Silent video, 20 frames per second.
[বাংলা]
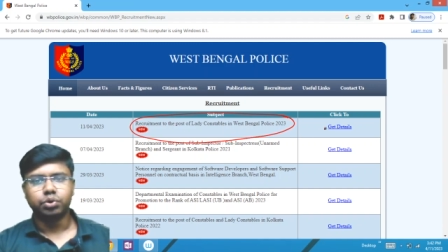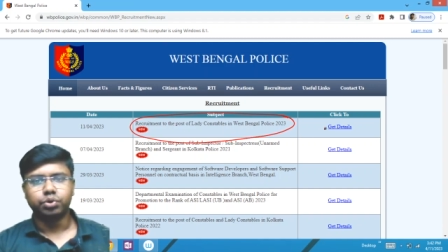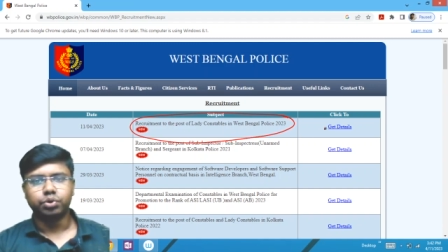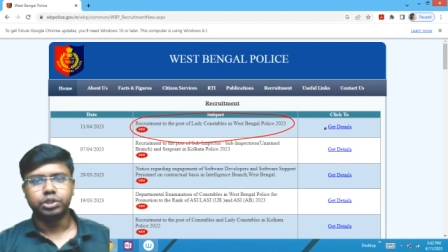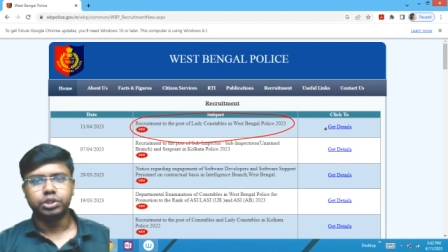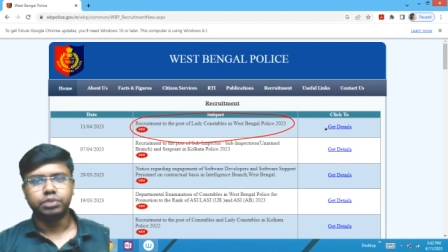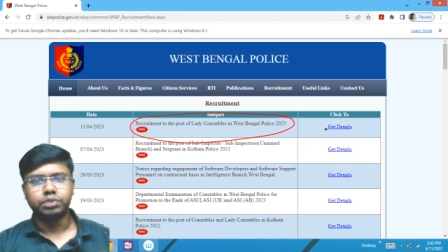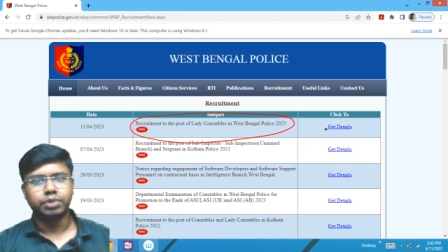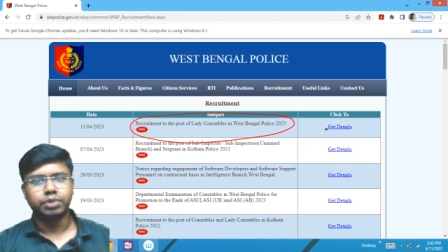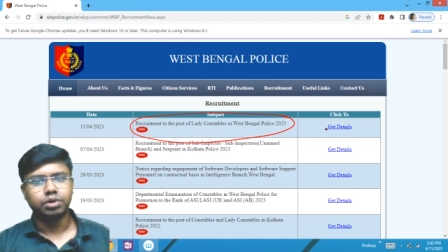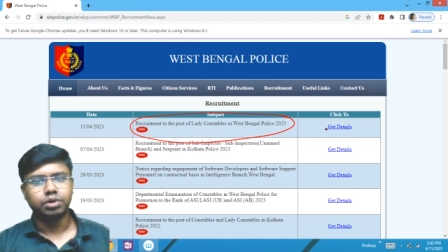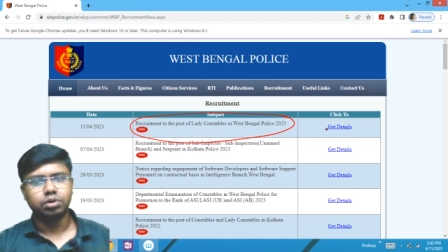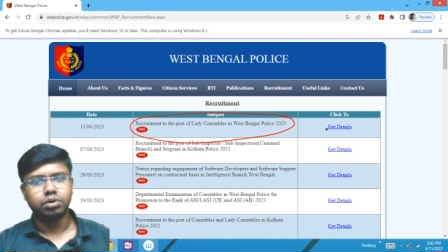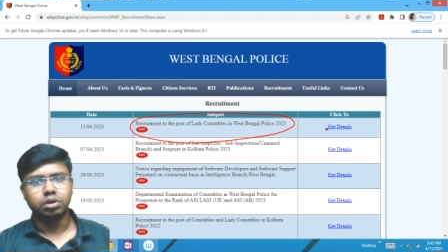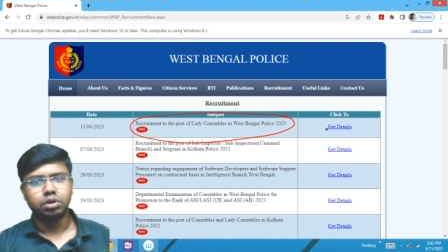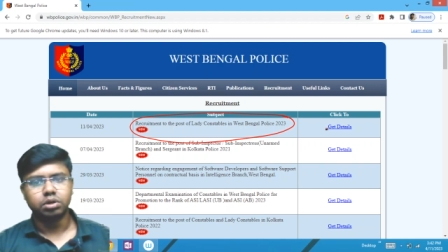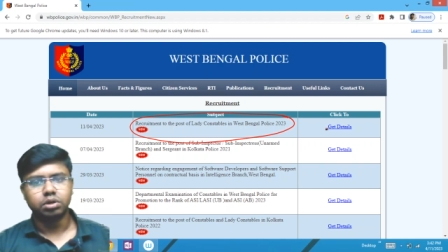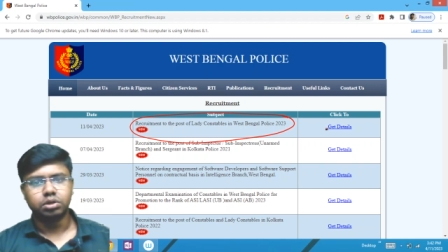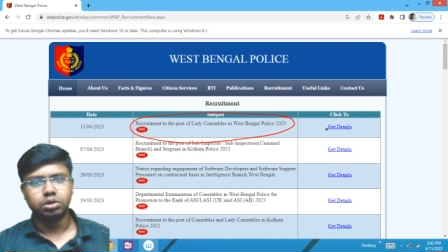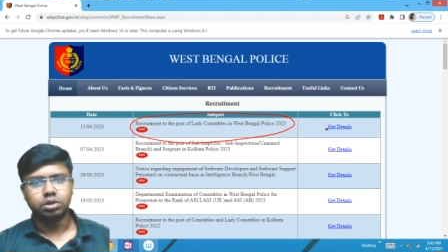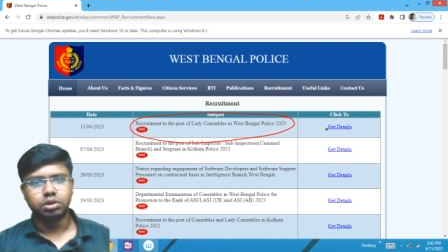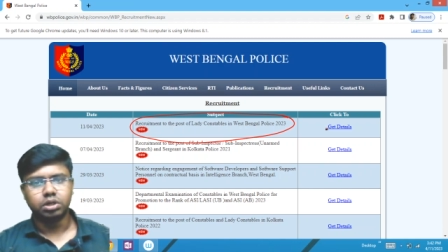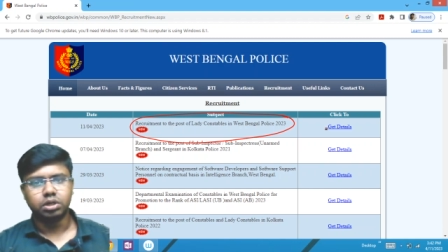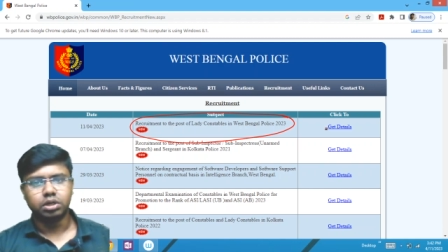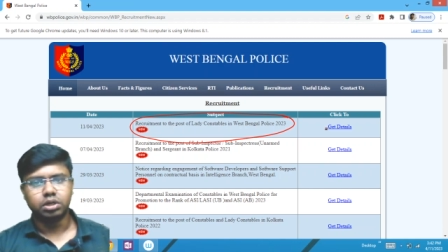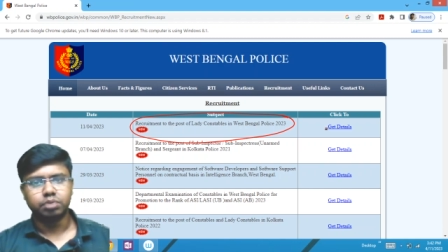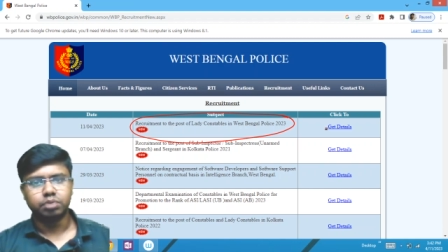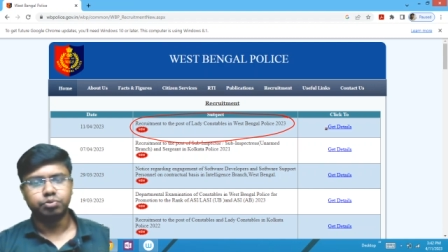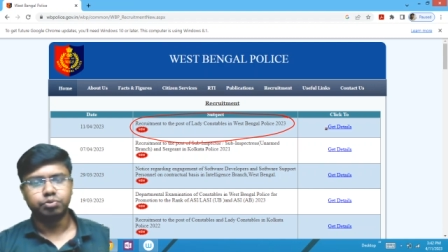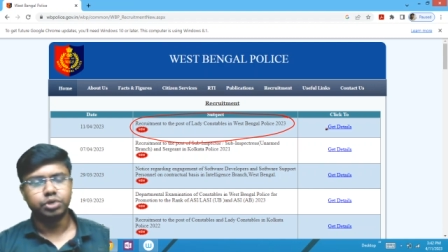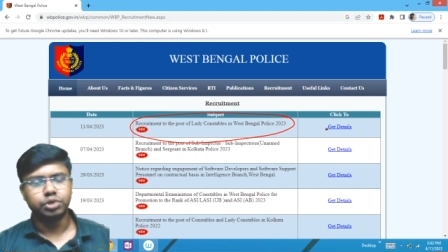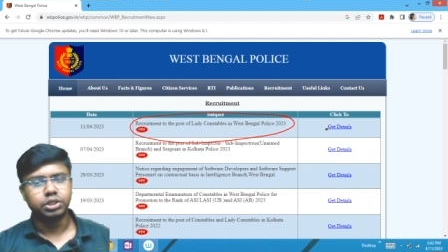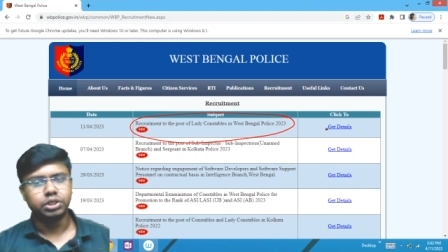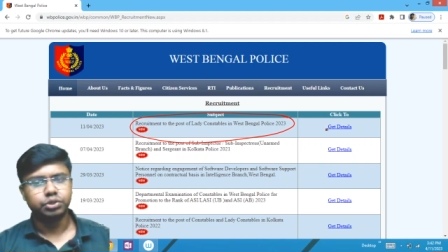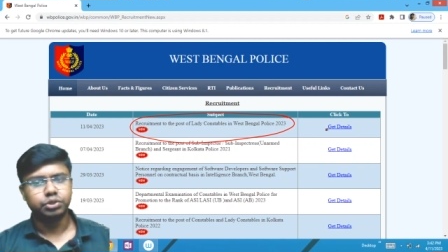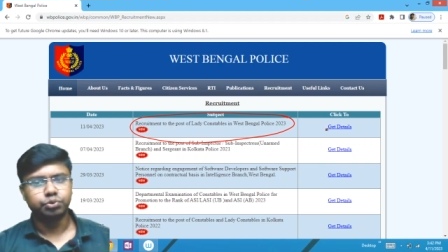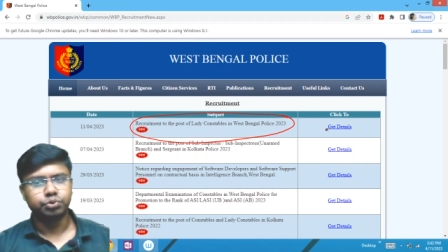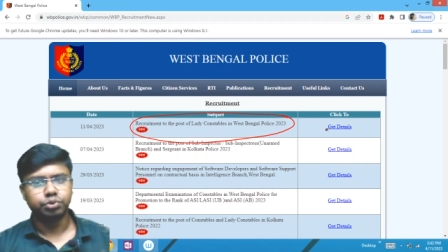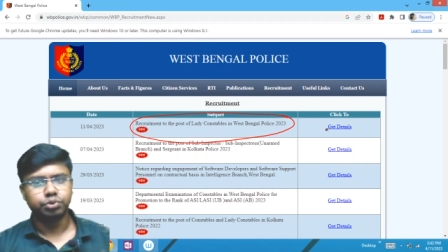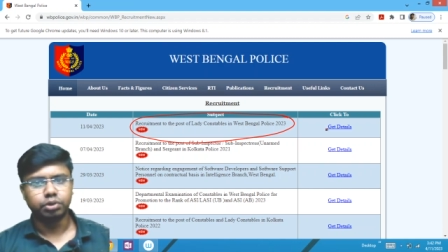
ওয়েস্ট বেঙ্গল পুলিশ টু